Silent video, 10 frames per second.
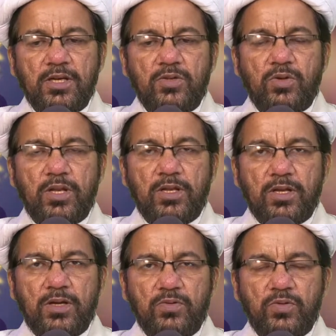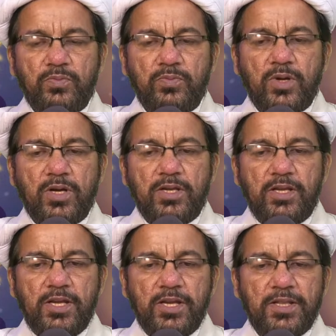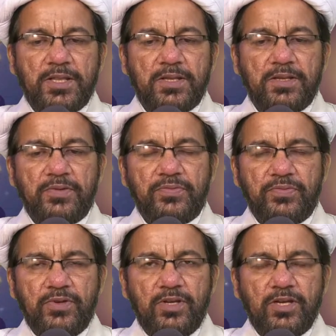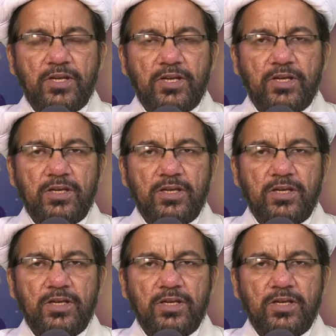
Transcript: तो अल्लाहुम्मा एह देनी फ़ी है